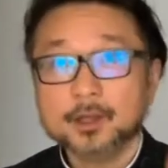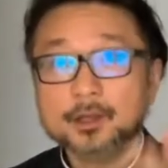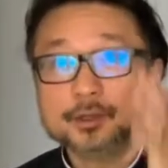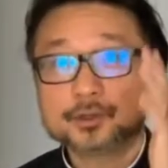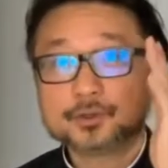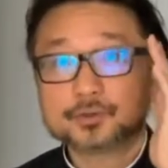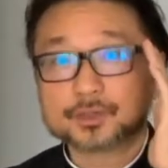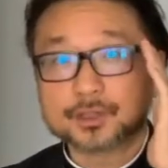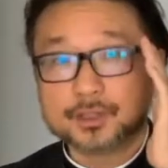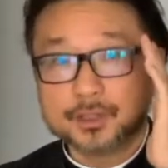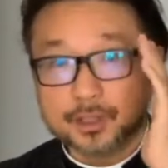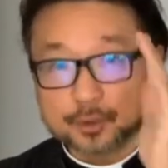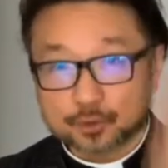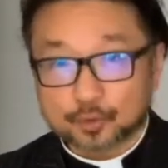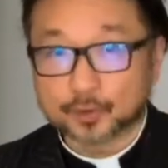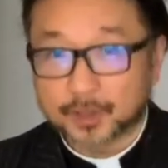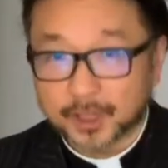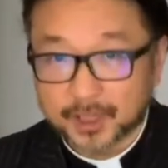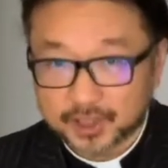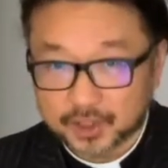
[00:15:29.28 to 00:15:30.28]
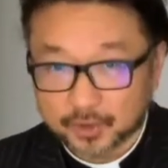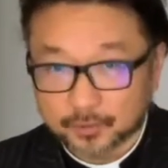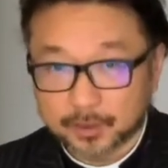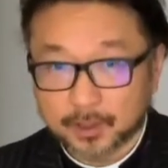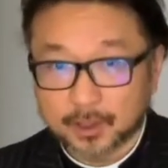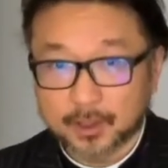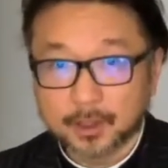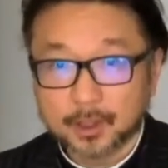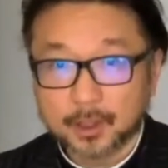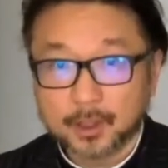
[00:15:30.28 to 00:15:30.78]
就是耶稣可以救你。
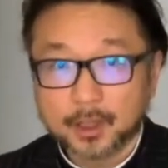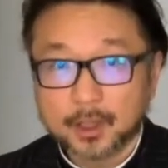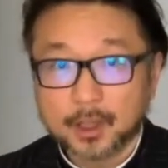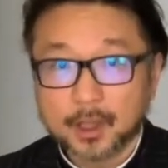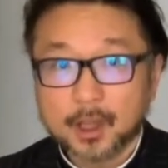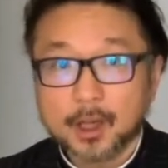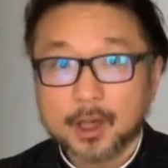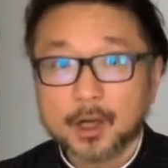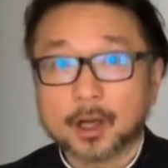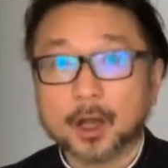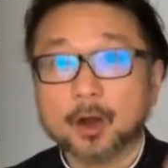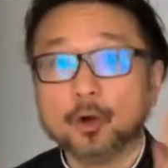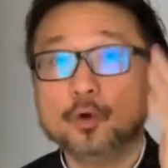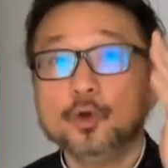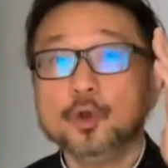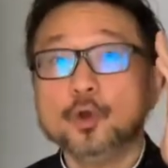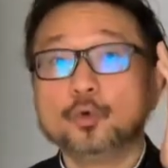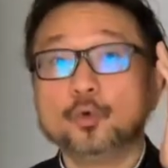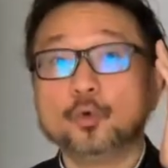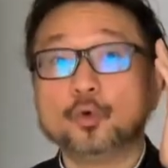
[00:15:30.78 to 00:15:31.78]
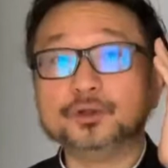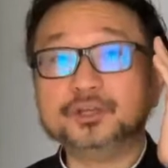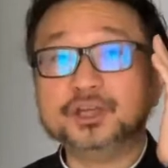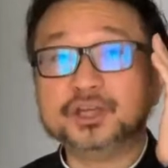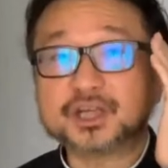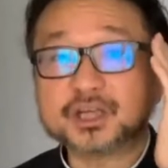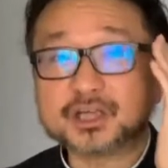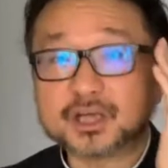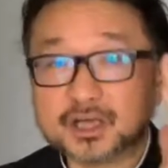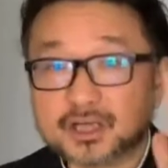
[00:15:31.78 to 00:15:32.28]
然后如果你
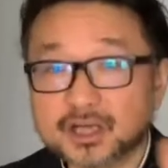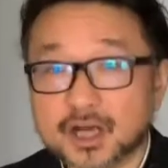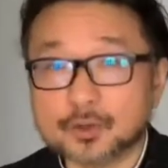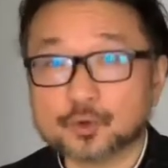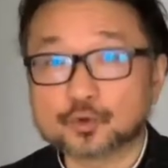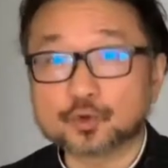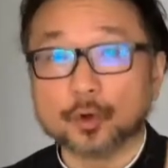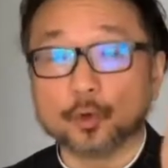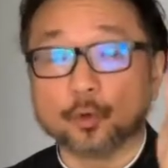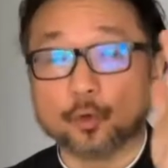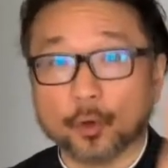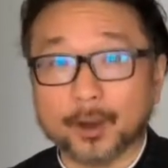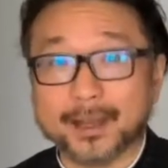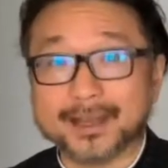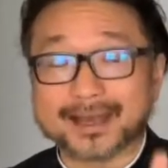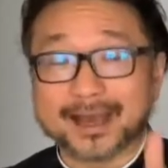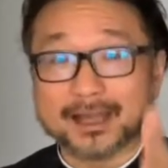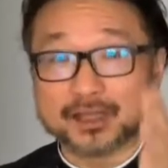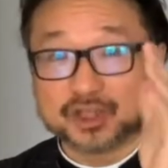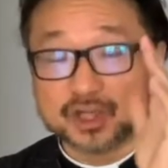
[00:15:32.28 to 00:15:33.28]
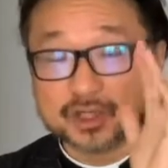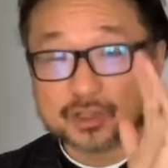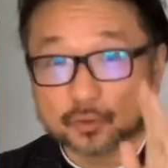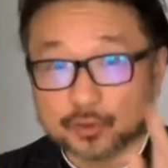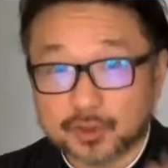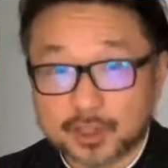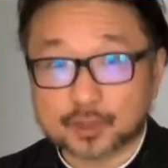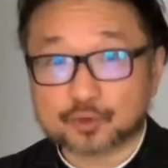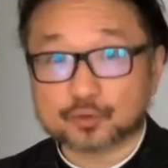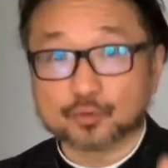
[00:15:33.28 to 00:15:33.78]
现在认罪悔改，接受
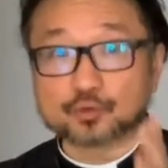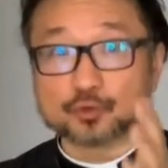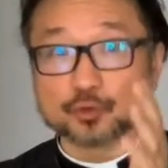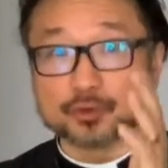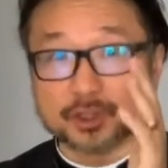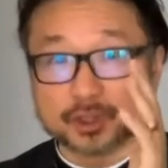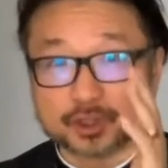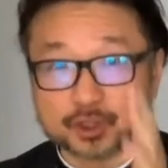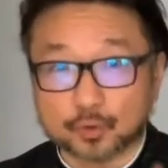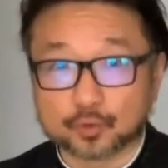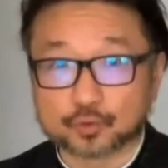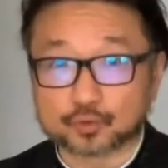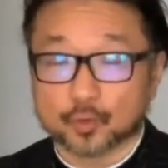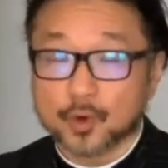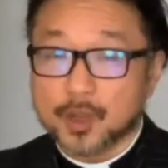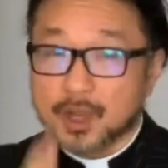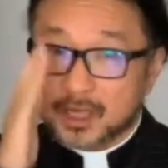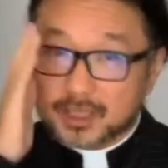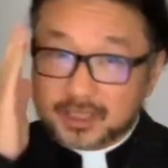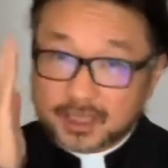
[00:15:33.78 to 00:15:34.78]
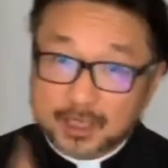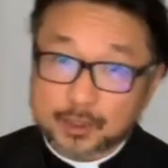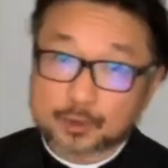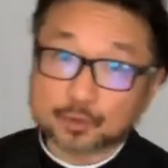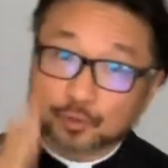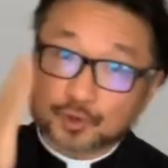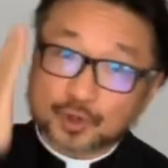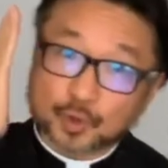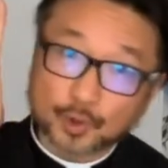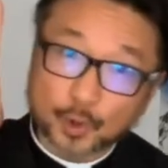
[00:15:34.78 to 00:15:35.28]
耶稣做你的救主，耶
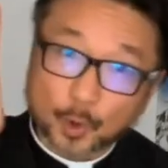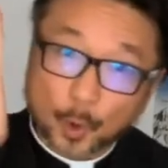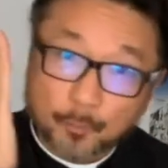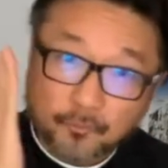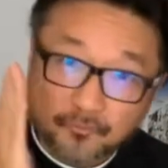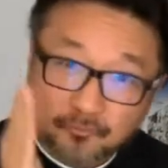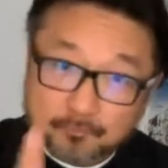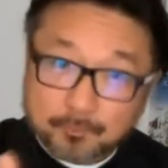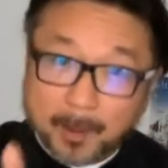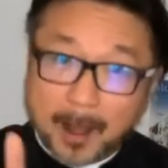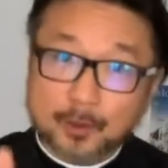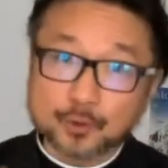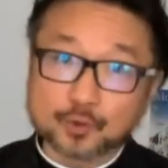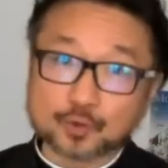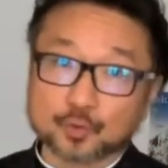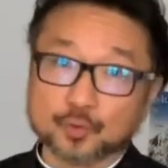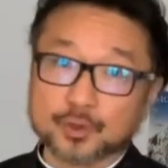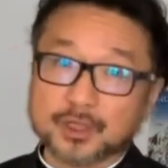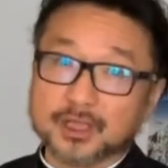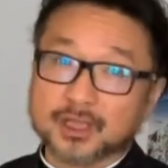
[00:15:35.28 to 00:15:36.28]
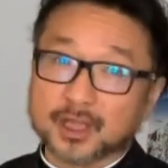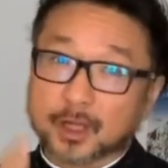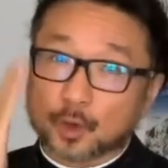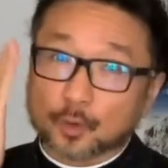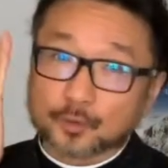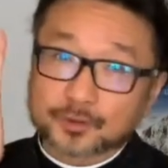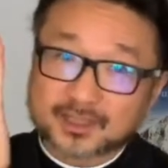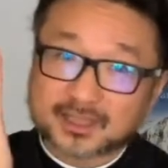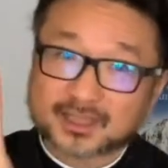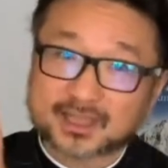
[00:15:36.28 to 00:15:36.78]
稣就能够帮助你，能
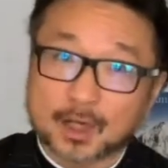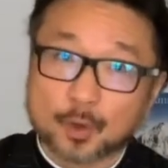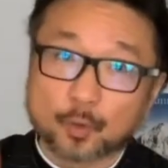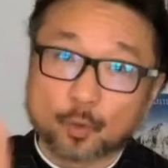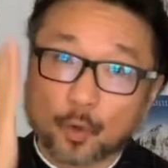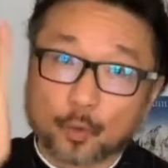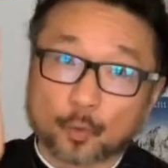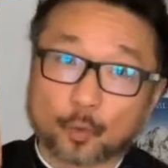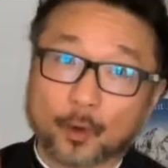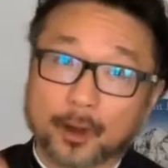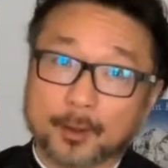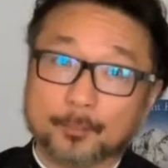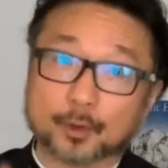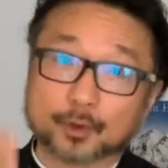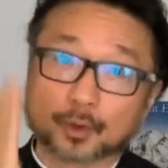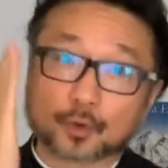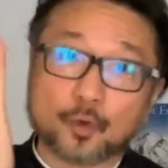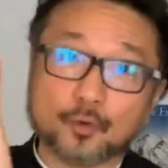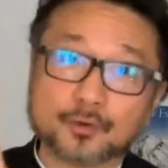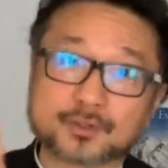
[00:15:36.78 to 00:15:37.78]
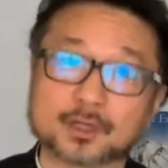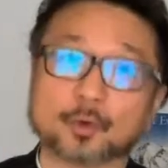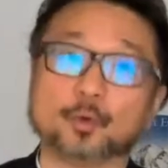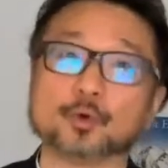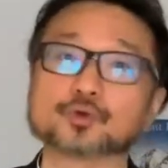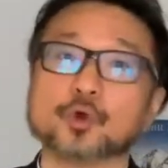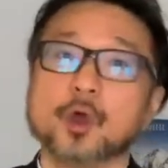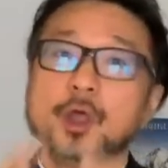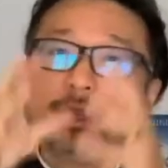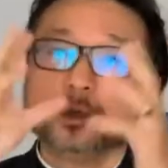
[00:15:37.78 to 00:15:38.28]
够胜过鬼魔的控制。我
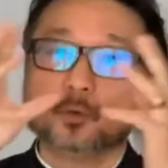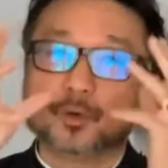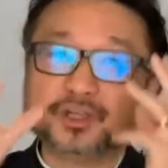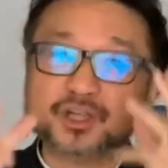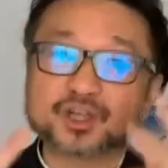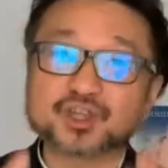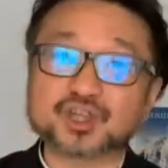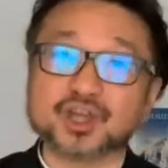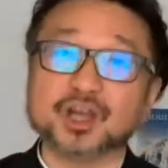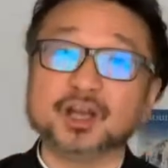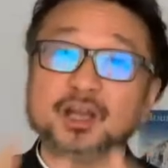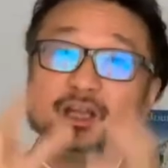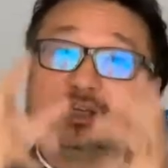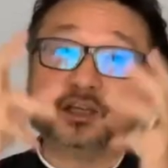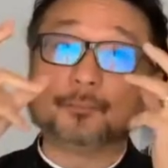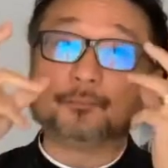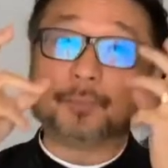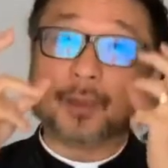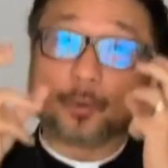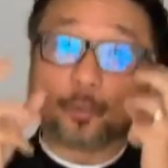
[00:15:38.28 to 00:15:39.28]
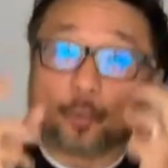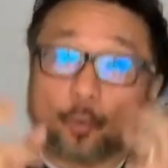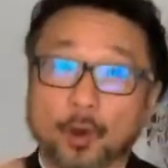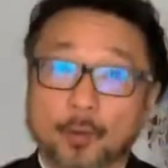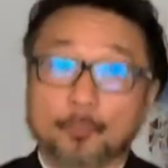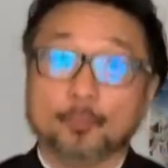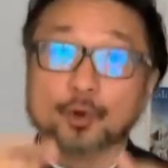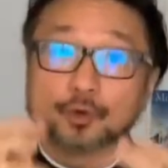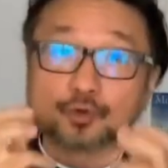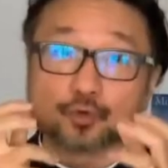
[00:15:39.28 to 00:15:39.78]
说，因为你的心灵已经被鬼
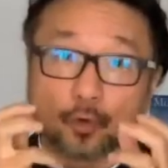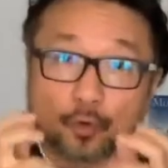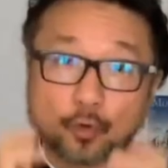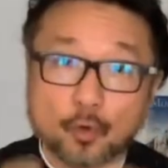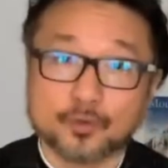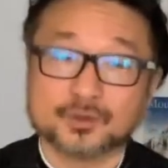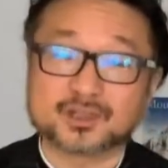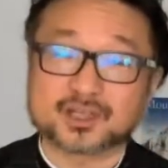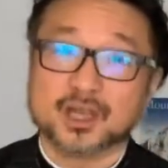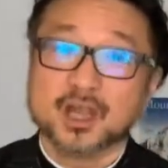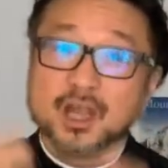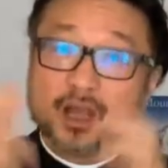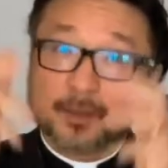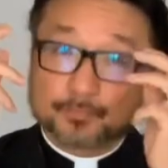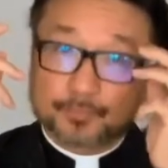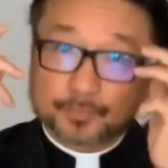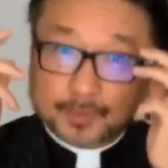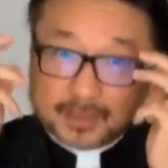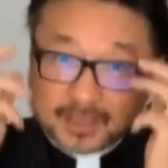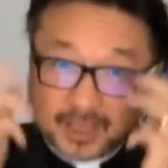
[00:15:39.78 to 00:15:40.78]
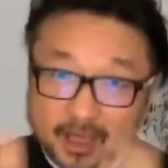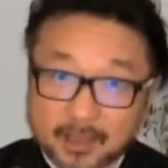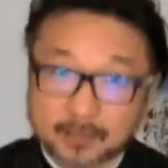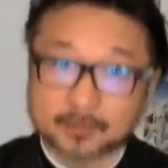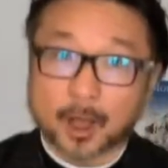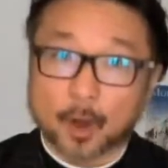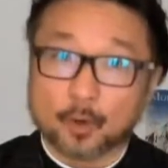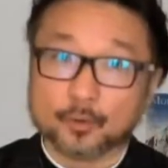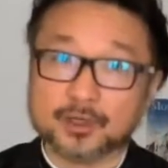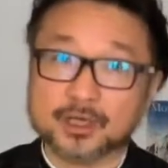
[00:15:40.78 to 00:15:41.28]
魔所控制，引
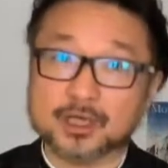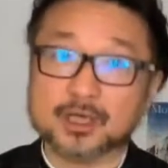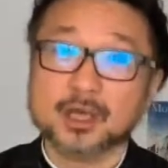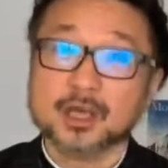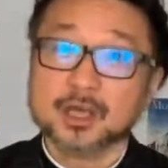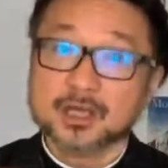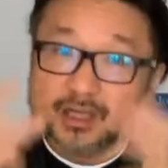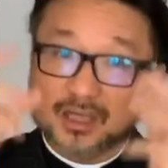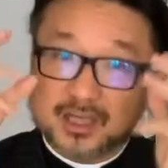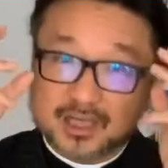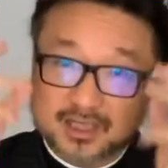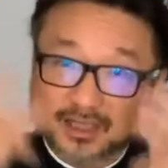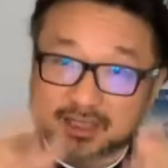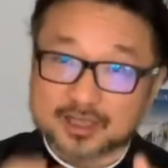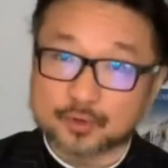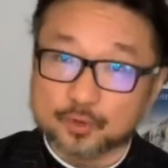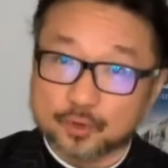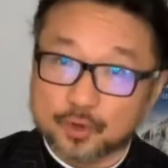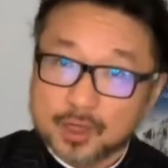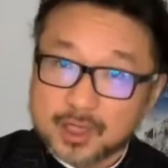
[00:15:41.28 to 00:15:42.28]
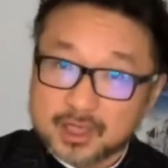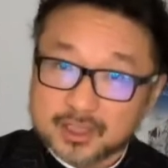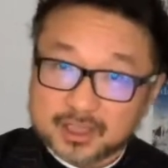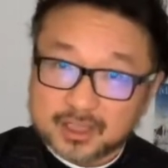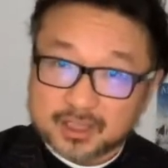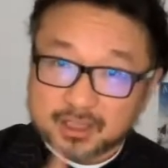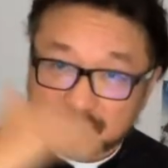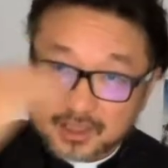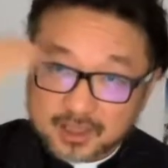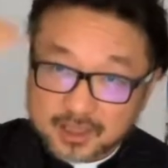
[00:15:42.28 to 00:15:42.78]
导你。以至于你
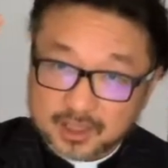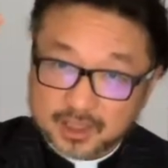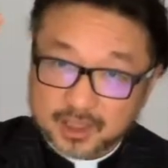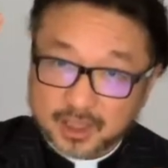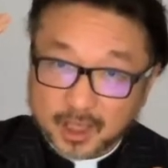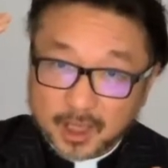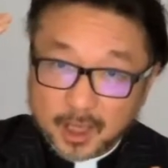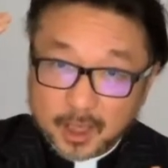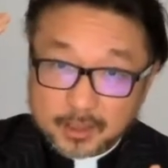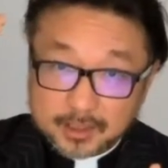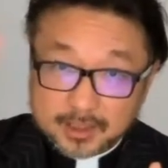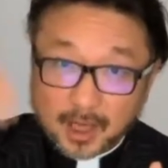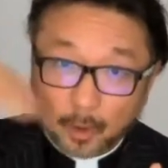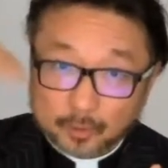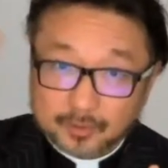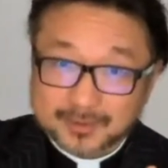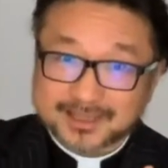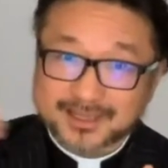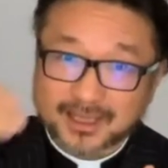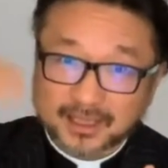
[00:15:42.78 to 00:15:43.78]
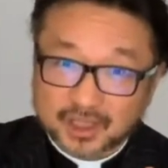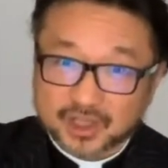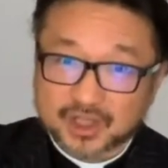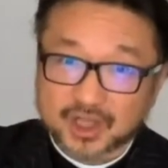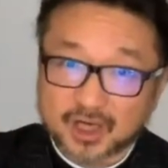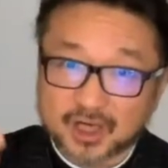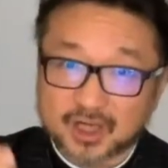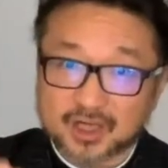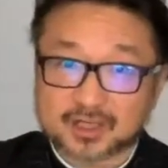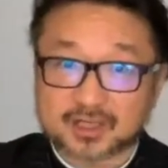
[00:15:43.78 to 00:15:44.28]
的这些超自然的
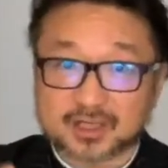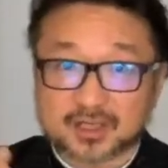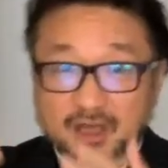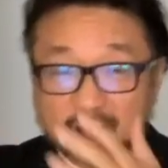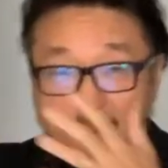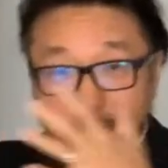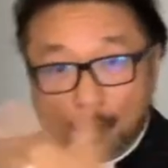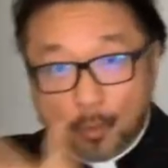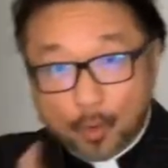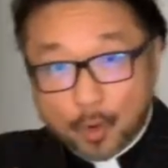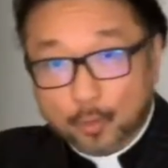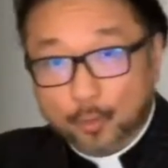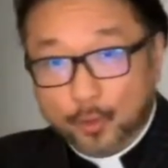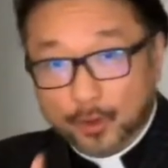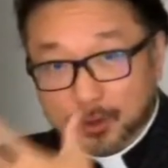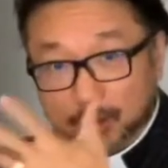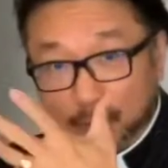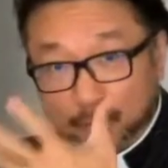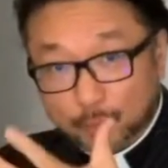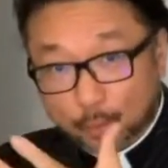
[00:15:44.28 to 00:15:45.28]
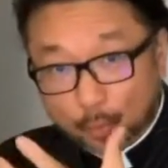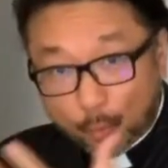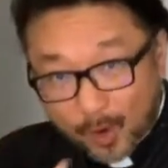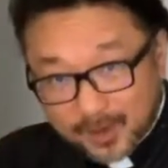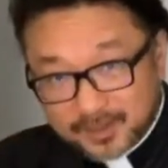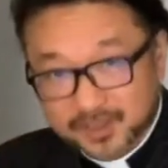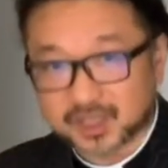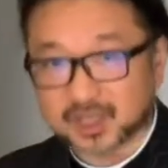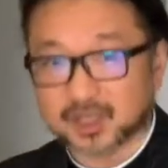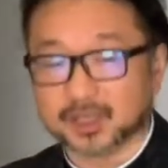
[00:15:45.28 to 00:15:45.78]
经历是跟魔鬼都有
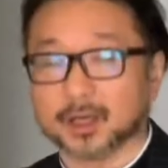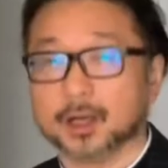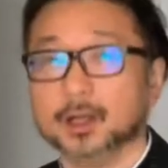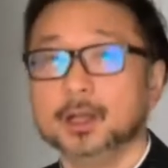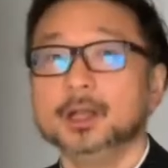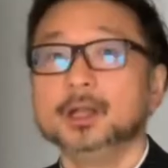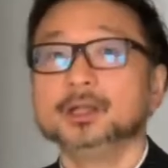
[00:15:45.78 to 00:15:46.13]
关系的。